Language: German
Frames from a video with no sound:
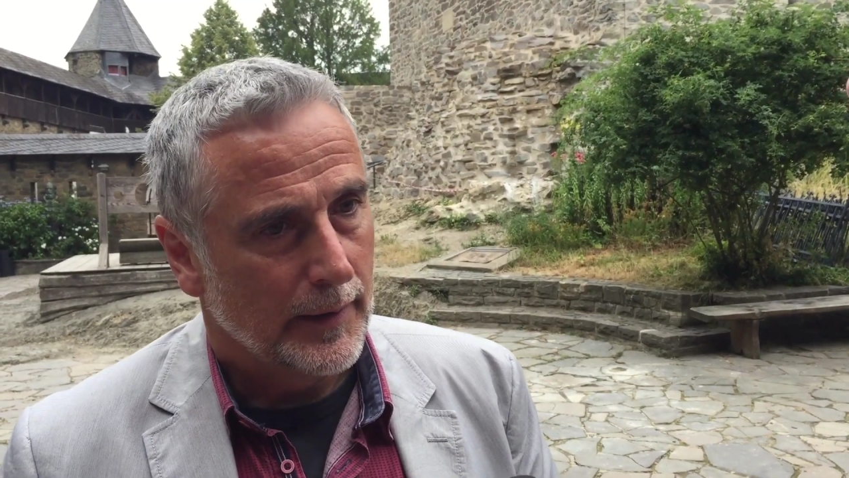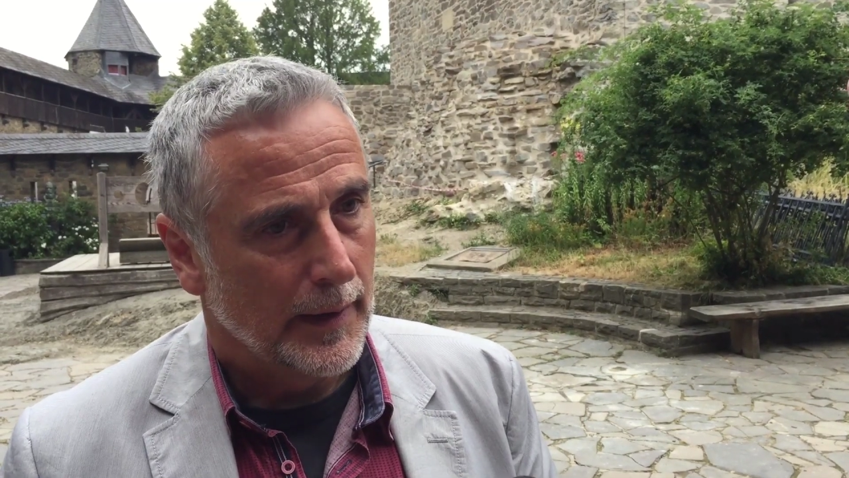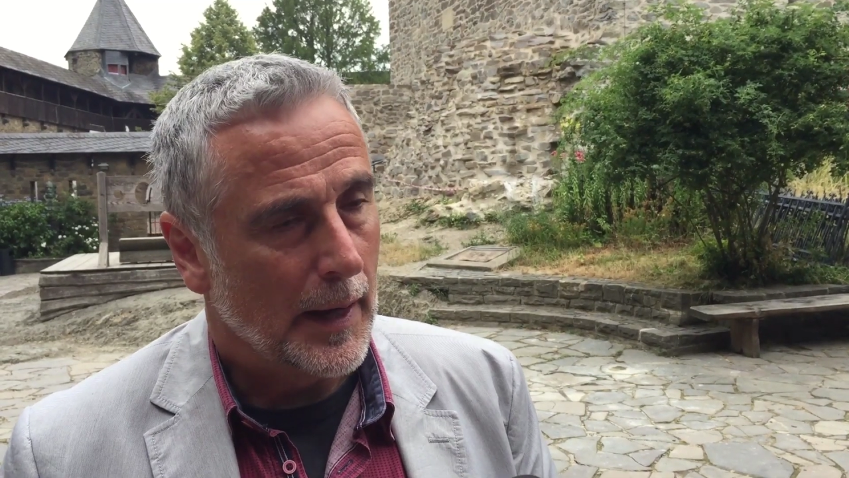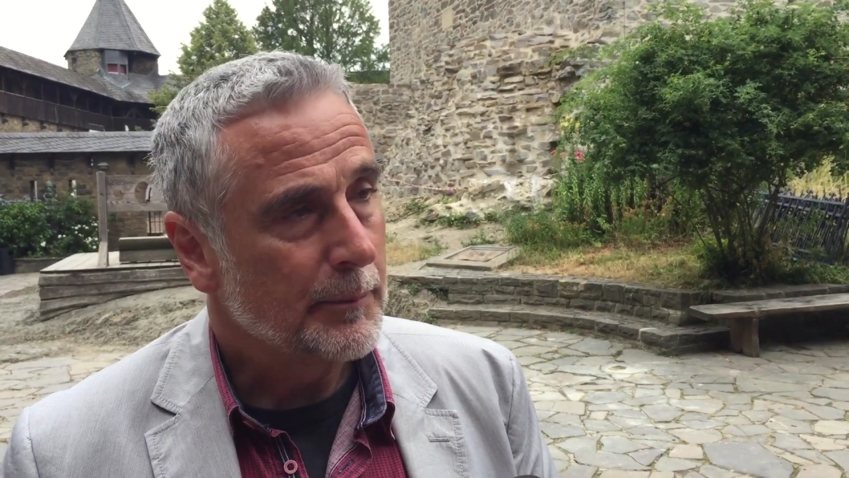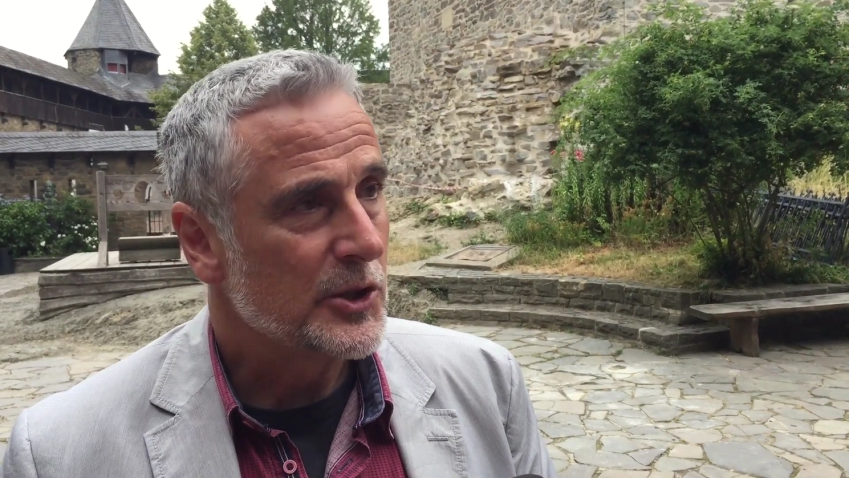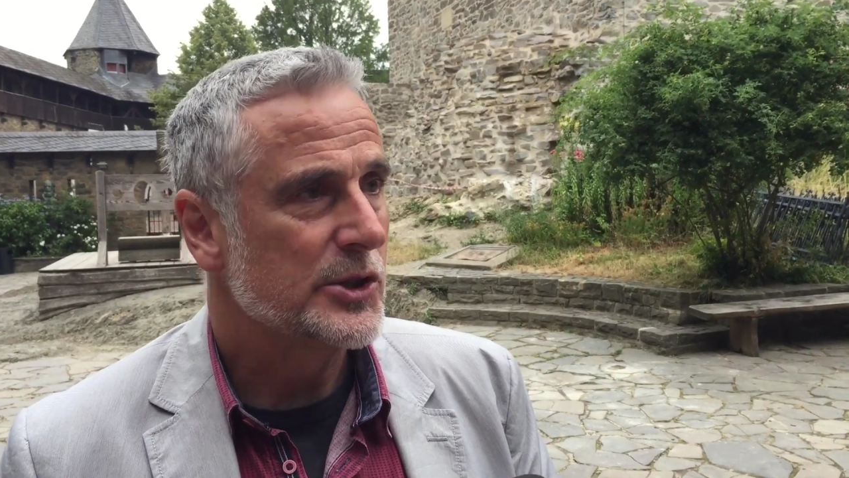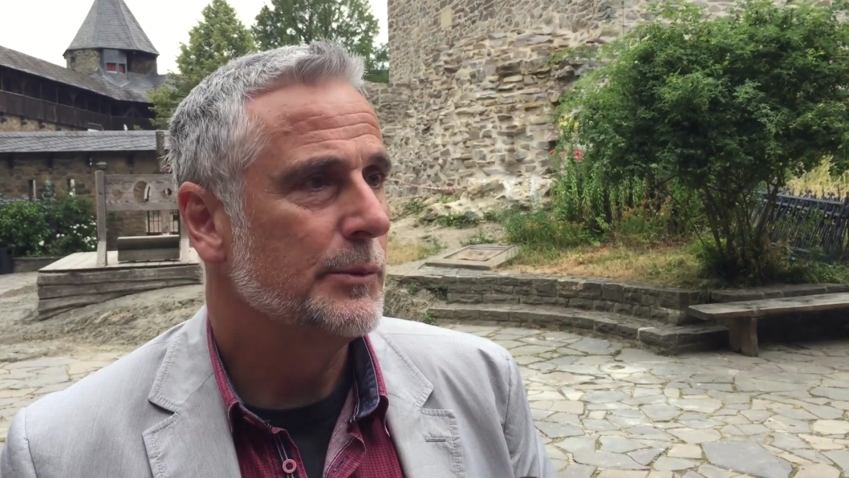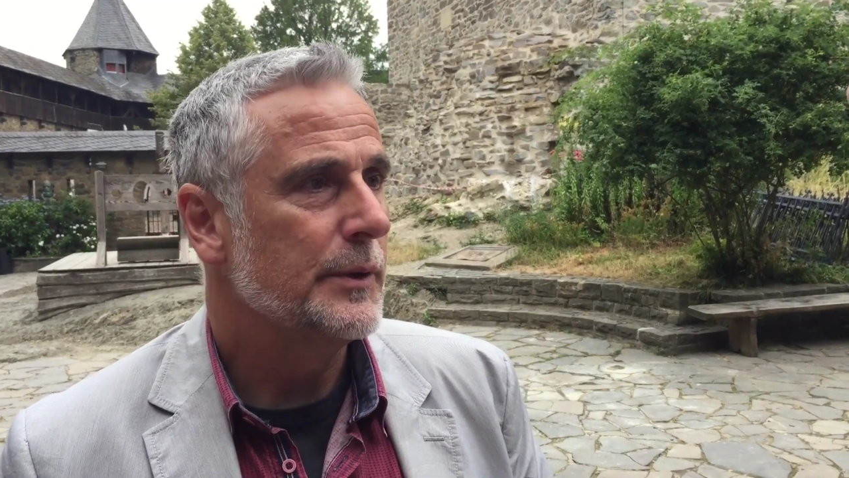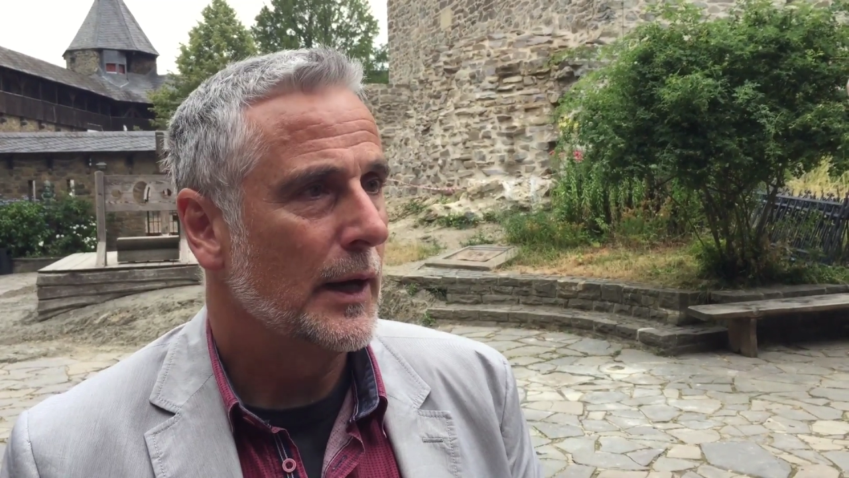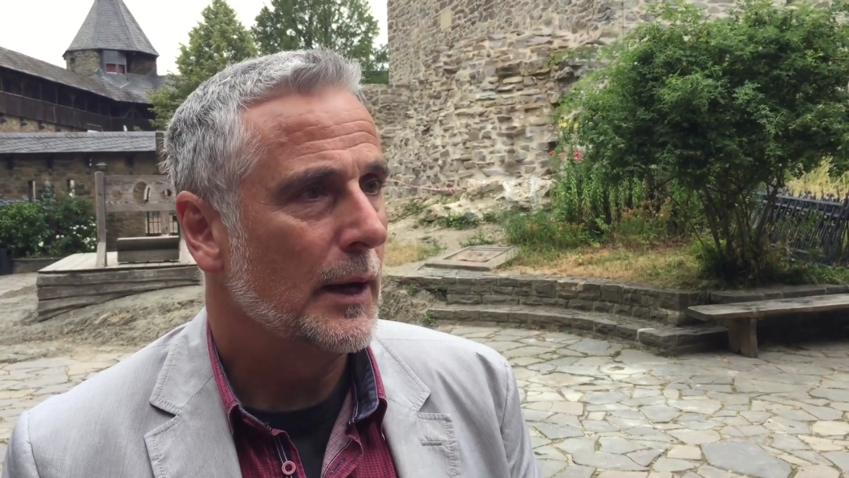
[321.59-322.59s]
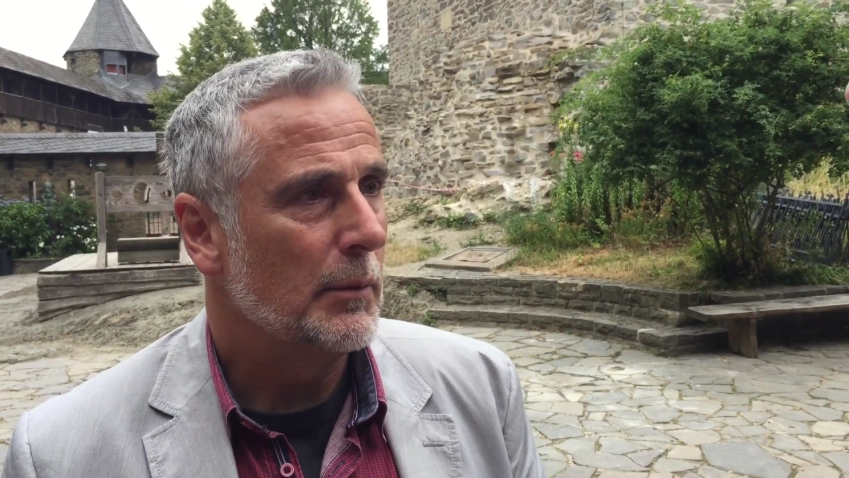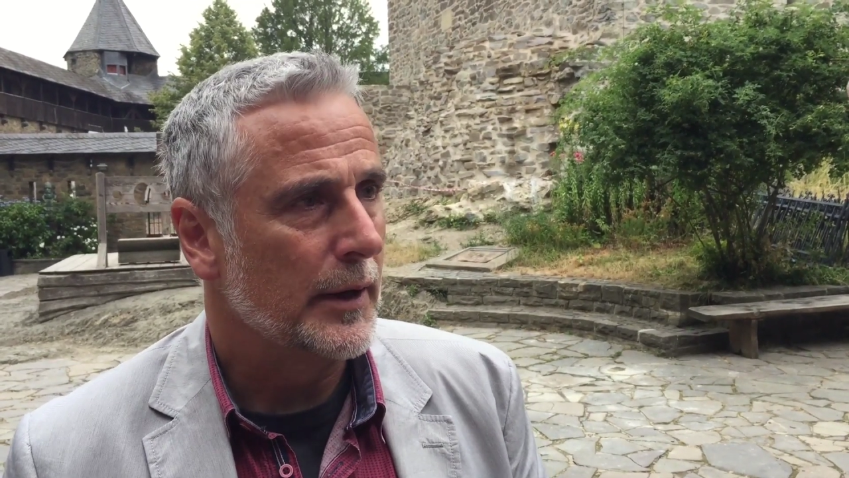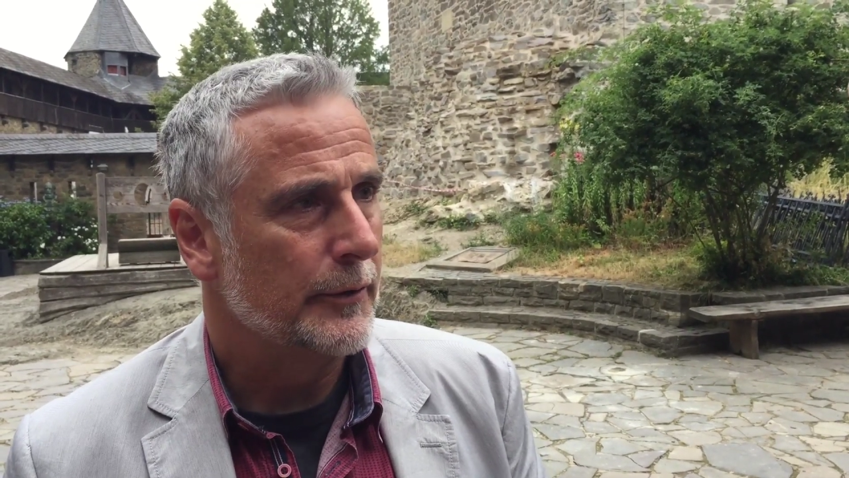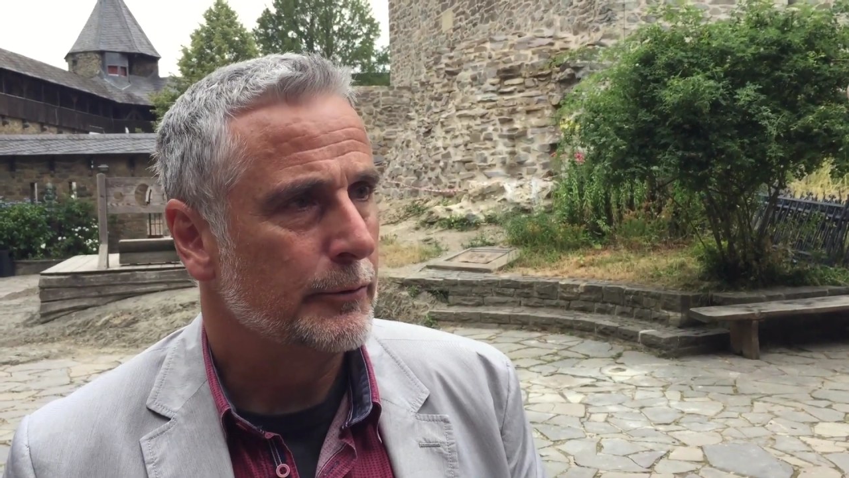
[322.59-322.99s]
abgestimmte Arbeit